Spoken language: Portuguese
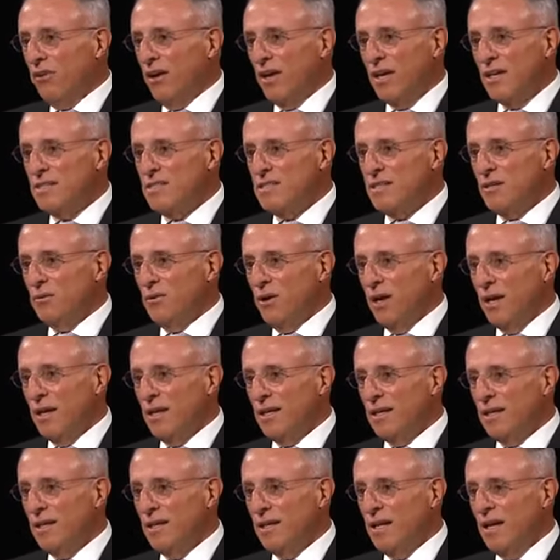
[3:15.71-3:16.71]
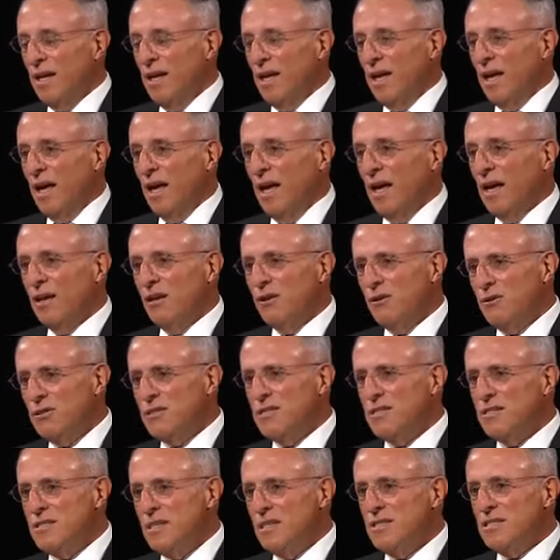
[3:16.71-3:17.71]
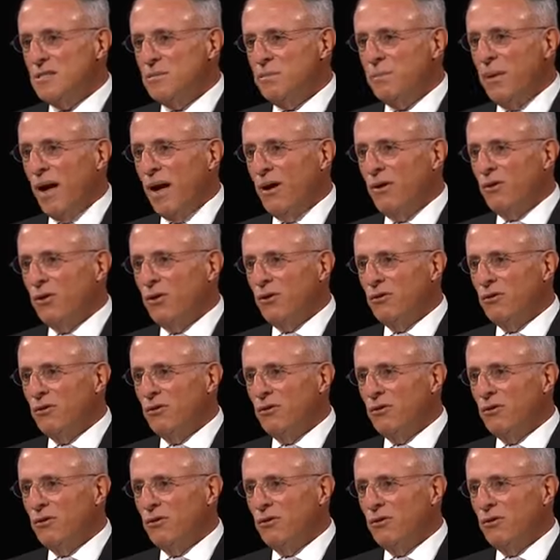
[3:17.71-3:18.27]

quando o afastamos para longe dele.